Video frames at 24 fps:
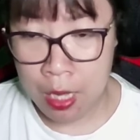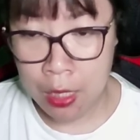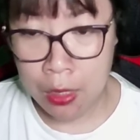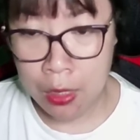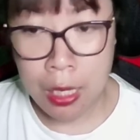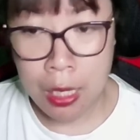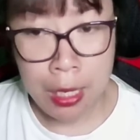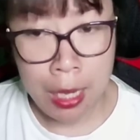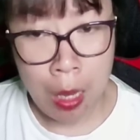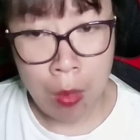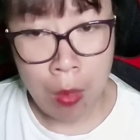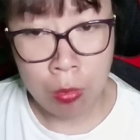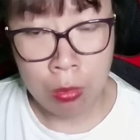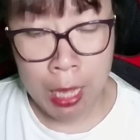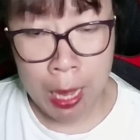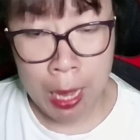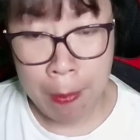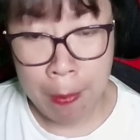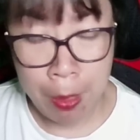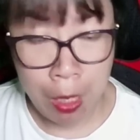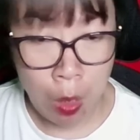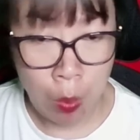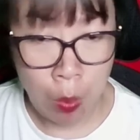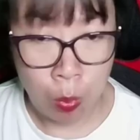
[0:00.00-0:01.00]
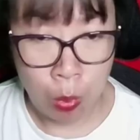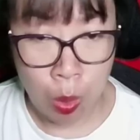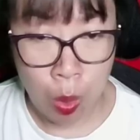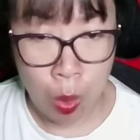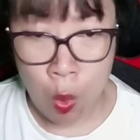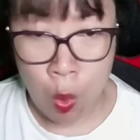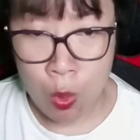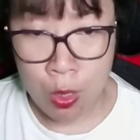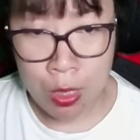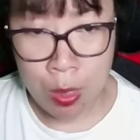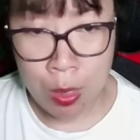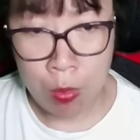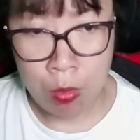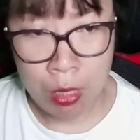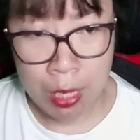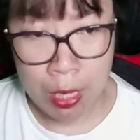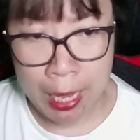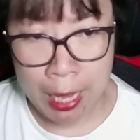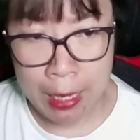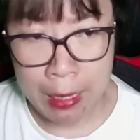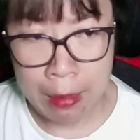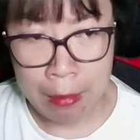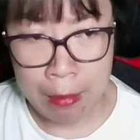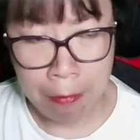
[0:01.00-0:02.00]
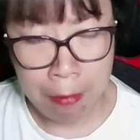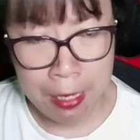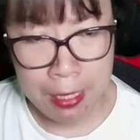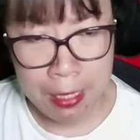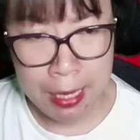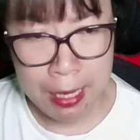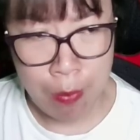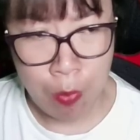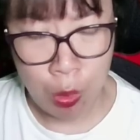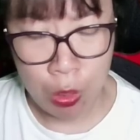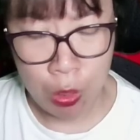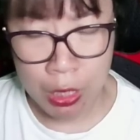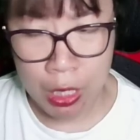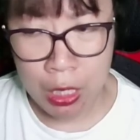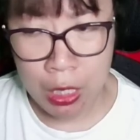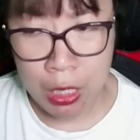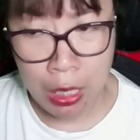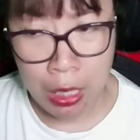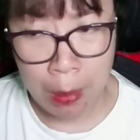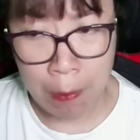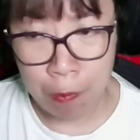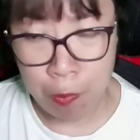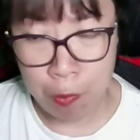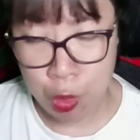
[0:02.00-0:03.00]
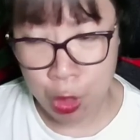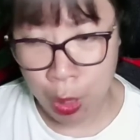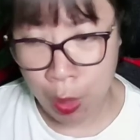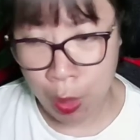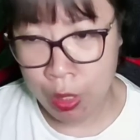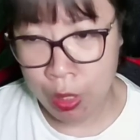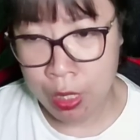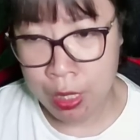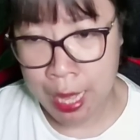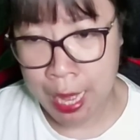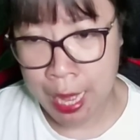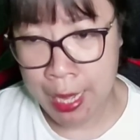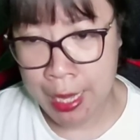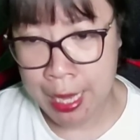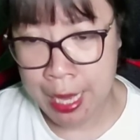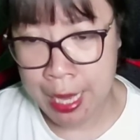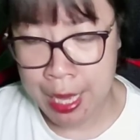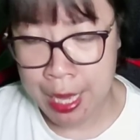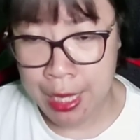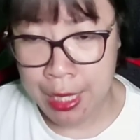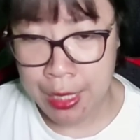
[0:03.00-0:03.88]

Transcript: Thần long thép khổng lồ giống lên, phát ra một tiếng gầm chói tai,